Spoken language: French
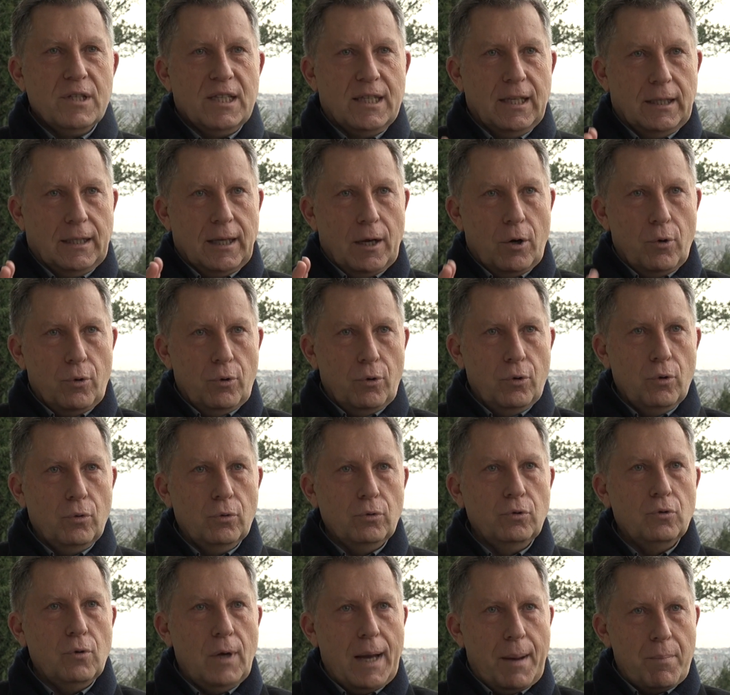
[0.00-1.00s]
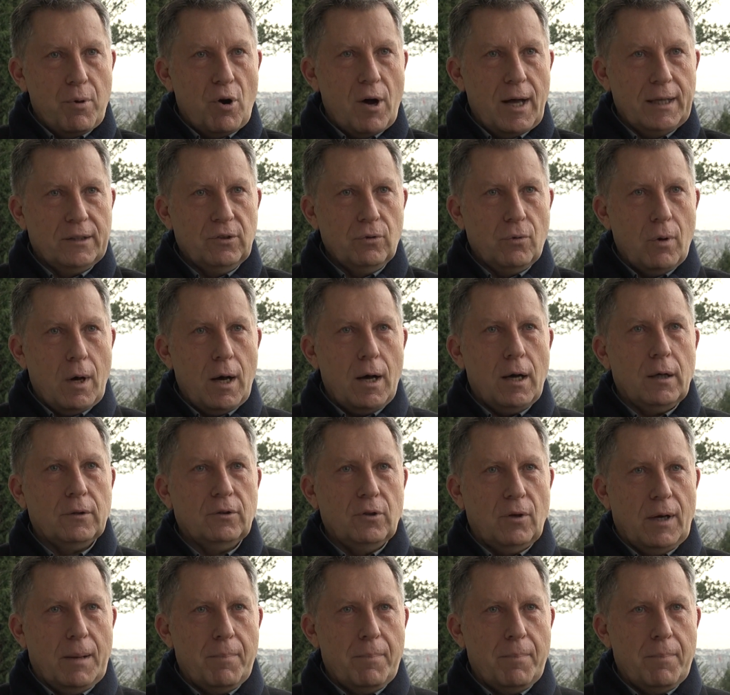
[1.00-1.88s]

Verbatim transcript: c'était le nom du laboratoire de